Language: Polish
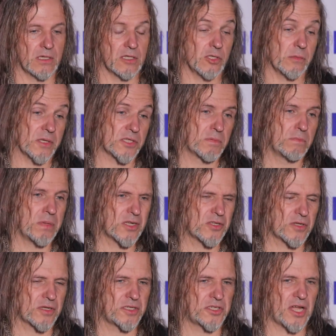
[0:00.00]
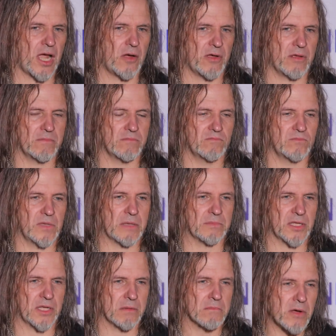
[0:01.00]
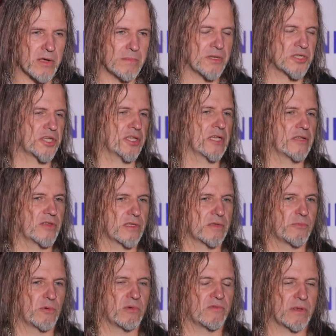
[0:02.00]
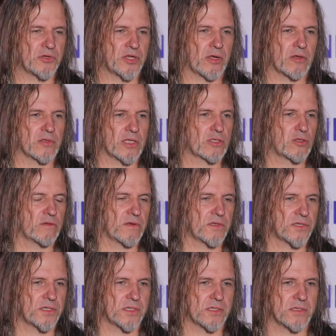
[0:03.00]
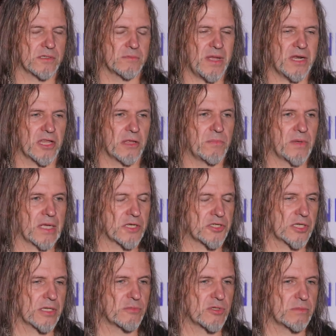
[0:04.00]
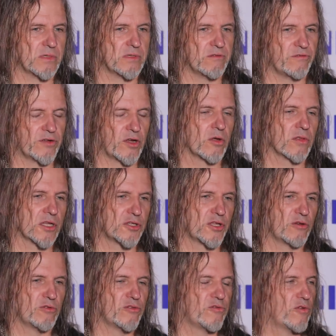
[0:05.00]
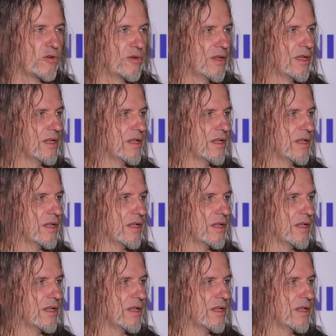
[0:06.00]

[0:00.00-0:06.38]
Natomiast bardzo chciałem chciałem, miałem takie małe marzenie, nawet próbowałem się kontaktować z Markiem Piekarczykiem, żeby wykonać ten utwór